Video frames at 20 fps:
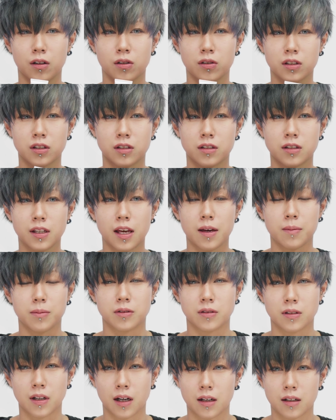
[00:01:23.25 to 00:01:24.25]
保湿成
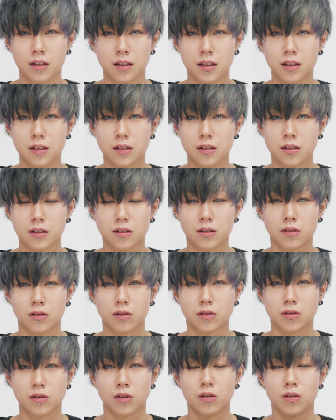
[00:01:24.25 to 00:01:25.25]
分がす
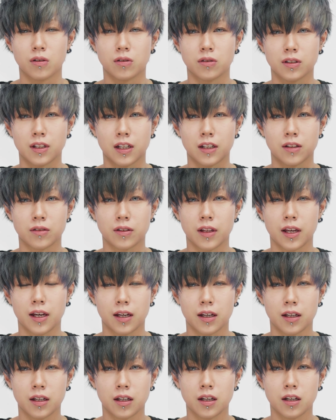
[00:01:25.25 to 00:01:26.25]
ごく豊富なの
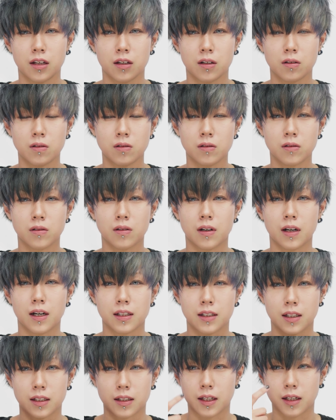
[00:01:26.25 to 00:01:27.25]
で混合
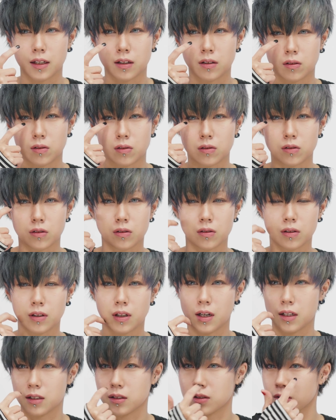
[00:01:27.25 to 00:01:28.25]
肌でここの
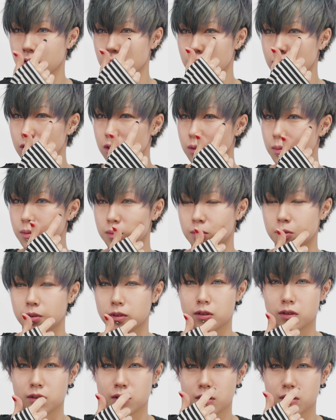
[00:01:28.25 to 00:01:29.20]
乾燥する部分